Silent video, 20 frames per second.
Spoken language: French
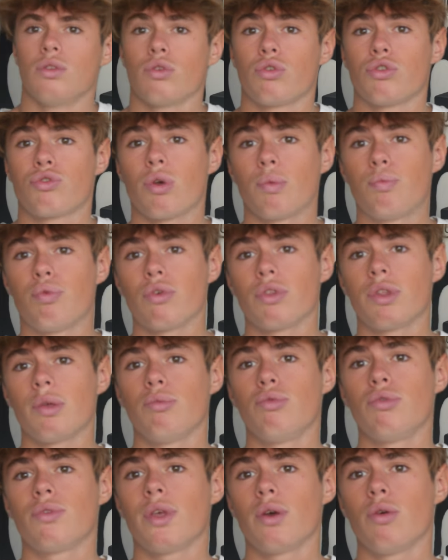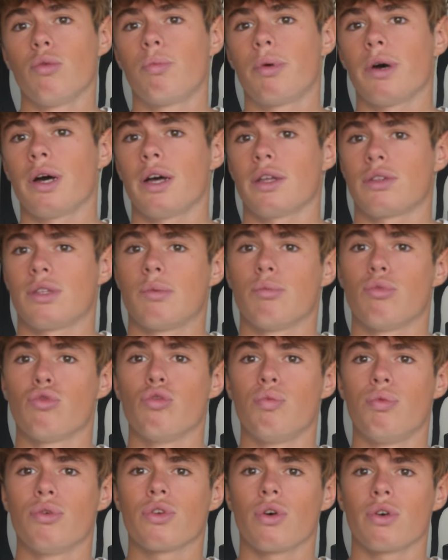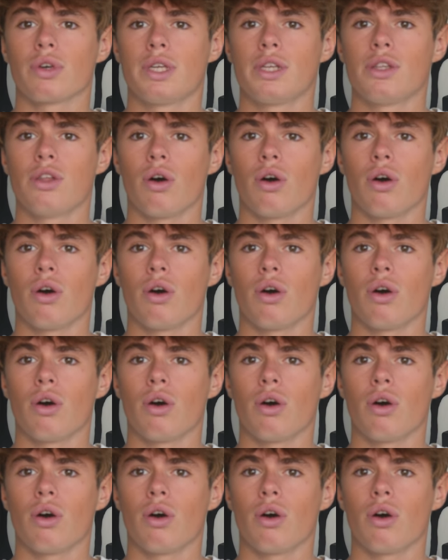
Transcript: donc soit pour débuter ou pas, t'es beaucoup plus tranquille